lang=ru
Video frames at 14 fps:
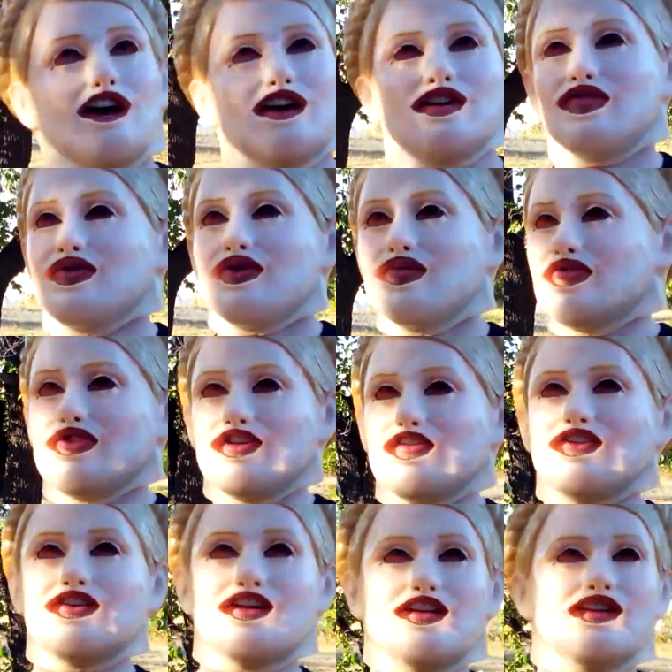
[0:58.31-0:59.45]
э, он будет
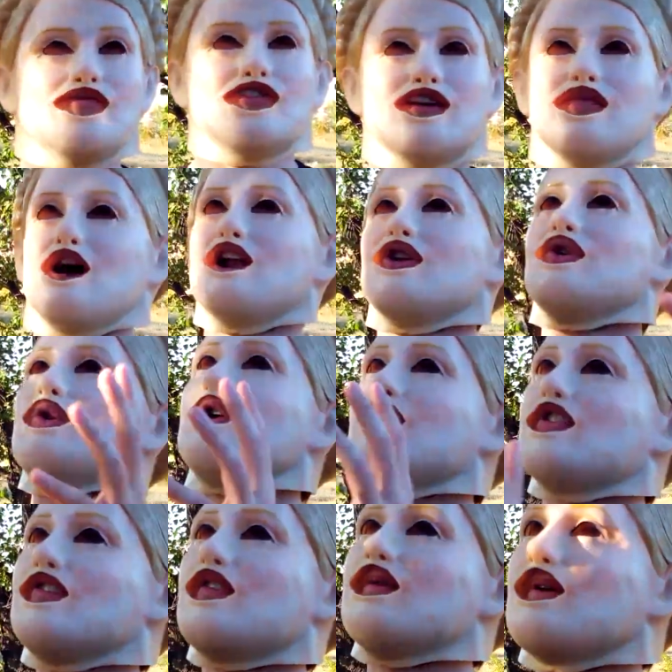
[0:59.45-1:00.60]
рассказывать, как там
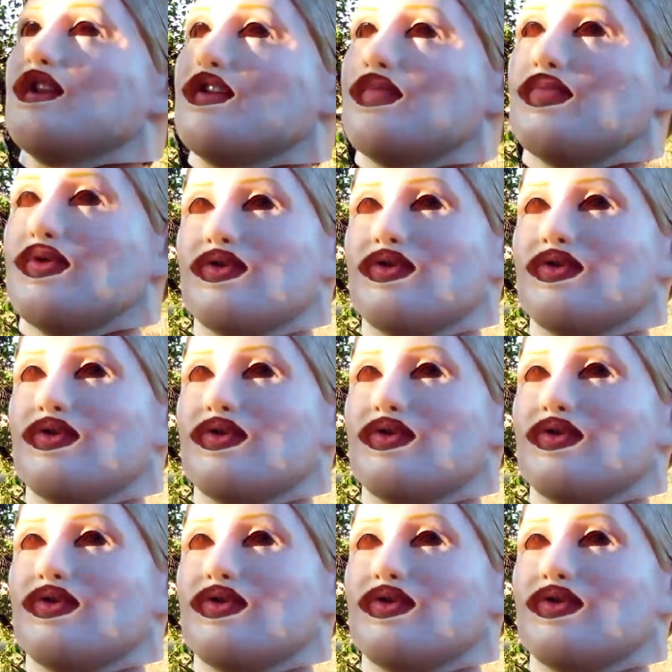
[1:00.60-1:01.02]
самолеты вам подарить.